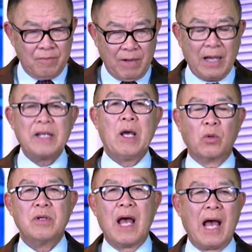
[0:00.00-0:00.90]
Và cái điều
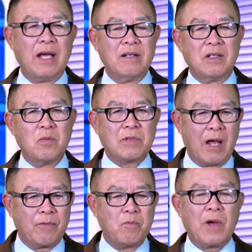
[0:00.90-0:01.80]
thứ hai nữa, chúng
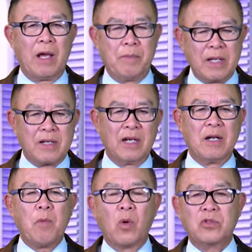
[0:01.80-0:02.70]
ta cũng phải biết rằng
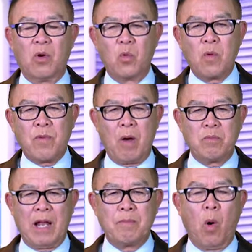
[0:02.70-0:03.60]
là Bộ trưởng Quốc
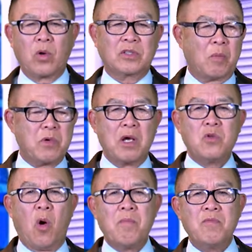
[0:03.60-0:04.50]
phòng là một trong những cái
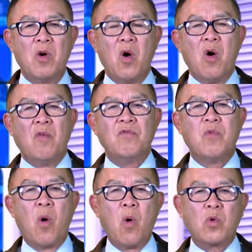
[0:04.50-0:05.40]
nhóm
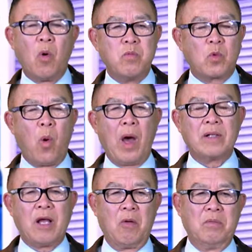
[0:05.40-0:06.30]
vô cùng quan
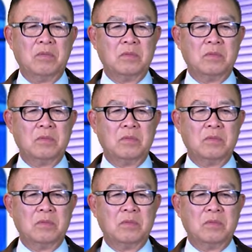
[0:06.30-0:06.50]
trọng,